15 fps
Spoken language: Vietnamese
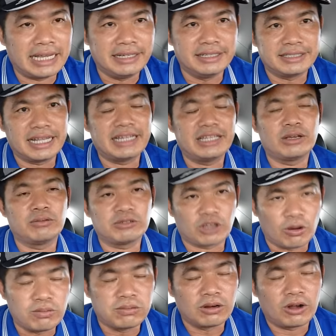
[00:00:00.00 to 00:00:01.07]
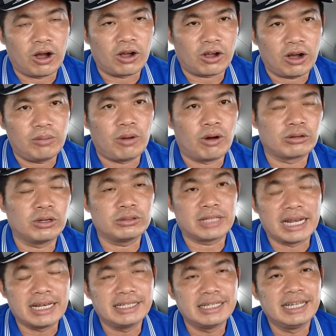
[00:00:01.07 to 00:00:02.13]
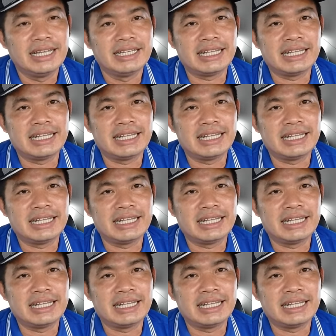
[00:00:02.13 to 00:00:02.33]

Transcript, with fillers: thì đưa tin chung chung còn có một số tin